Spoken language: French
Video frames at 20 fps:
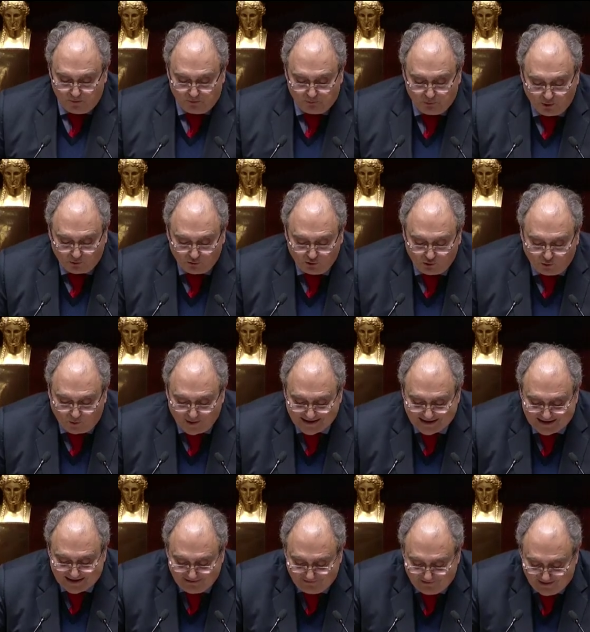le plan du droit
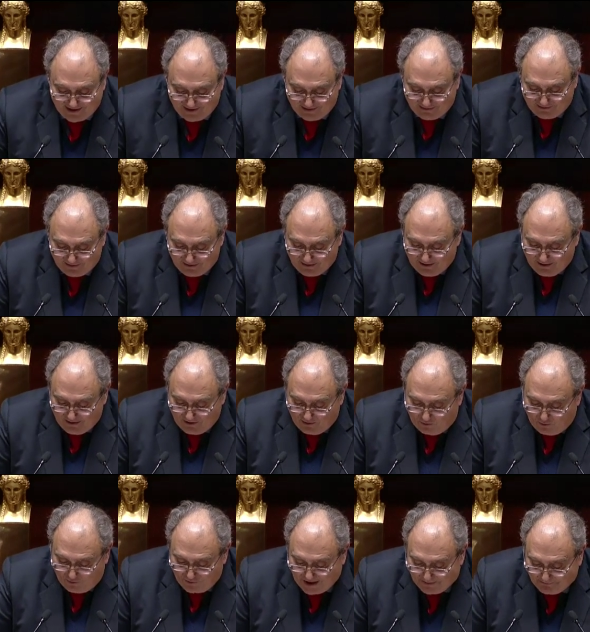civil,
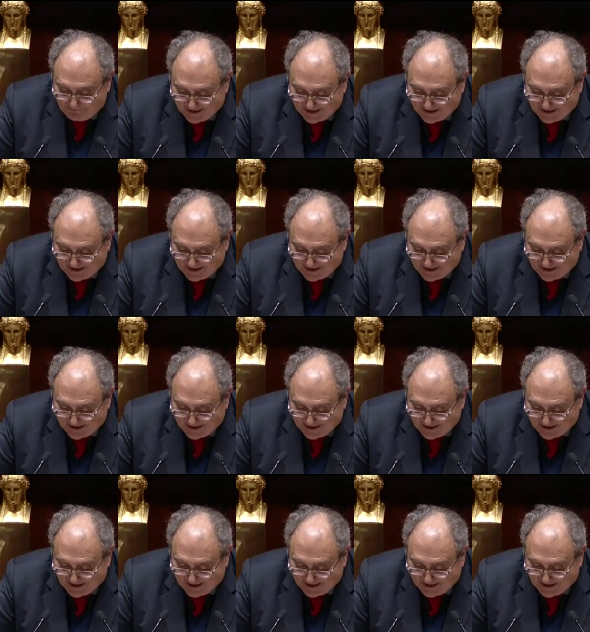on n'a